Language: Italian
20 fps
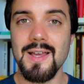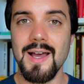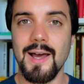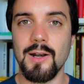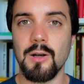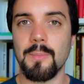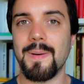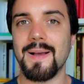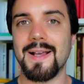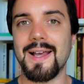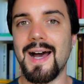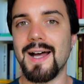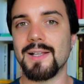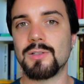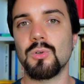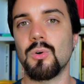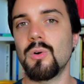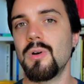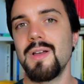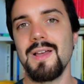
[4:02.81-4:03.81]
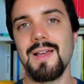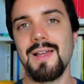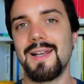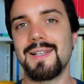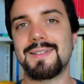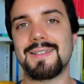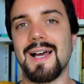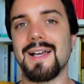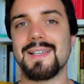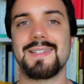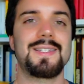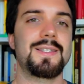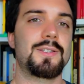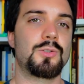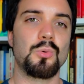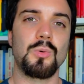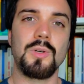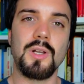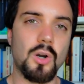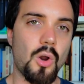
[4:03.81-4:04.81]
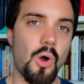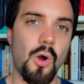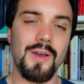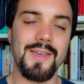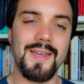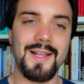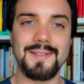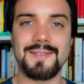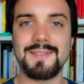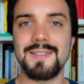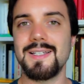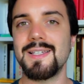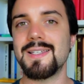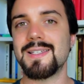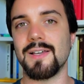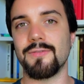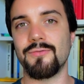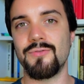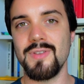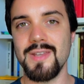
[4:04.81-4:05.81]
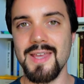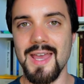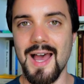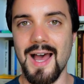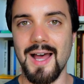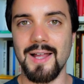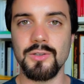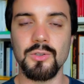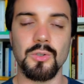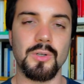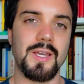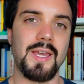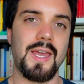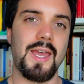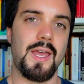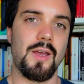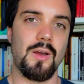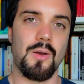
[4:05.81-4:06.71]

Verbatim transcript: Hanno pagato le tasse sulle royalties a fine anno che,